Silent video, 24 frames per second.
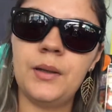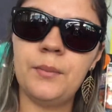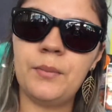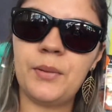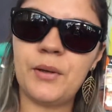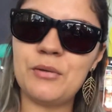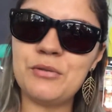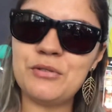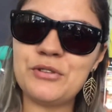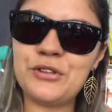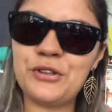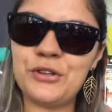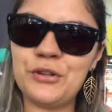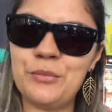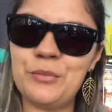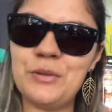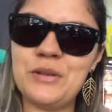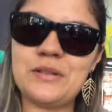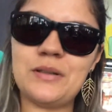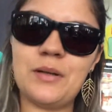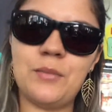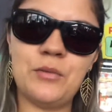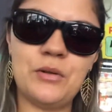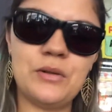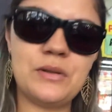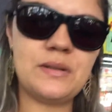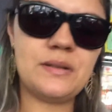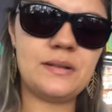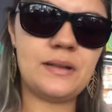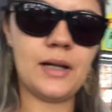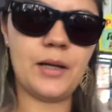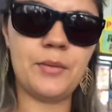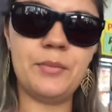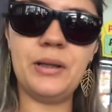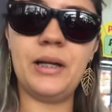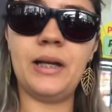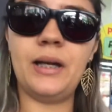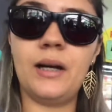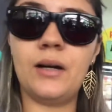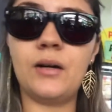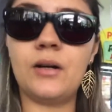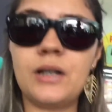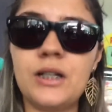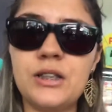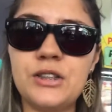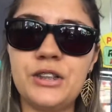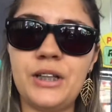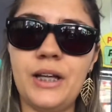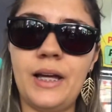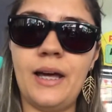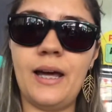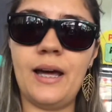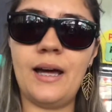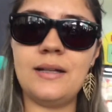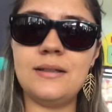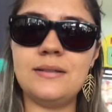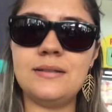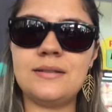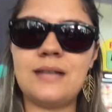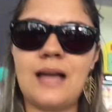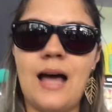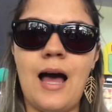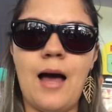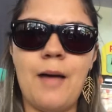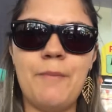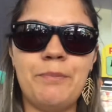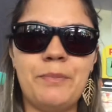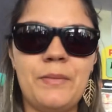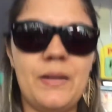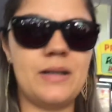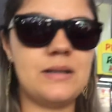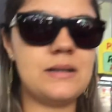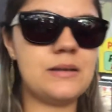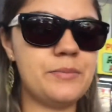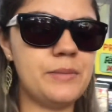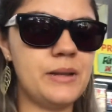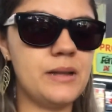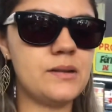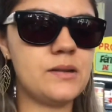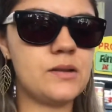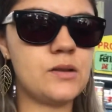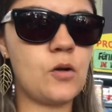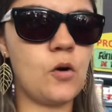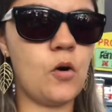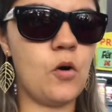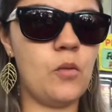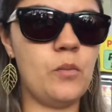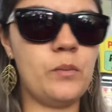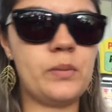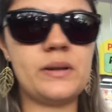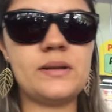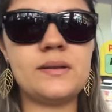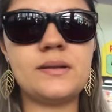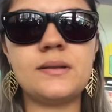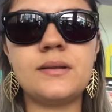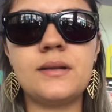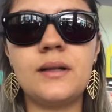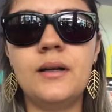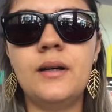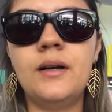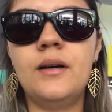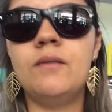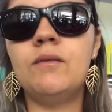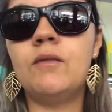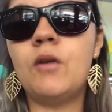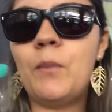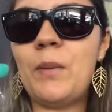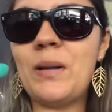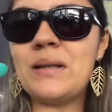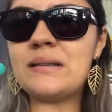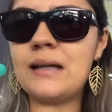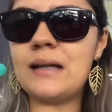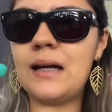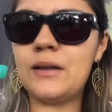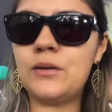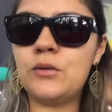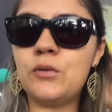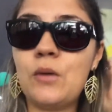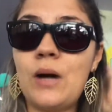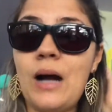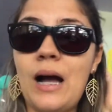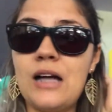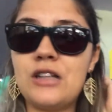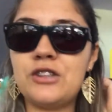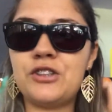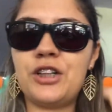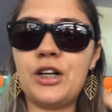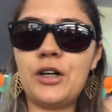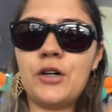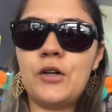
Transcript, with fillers: Prontinho, meus amores. Terminei agora de realizar as minhas compras. Vou passar no caixa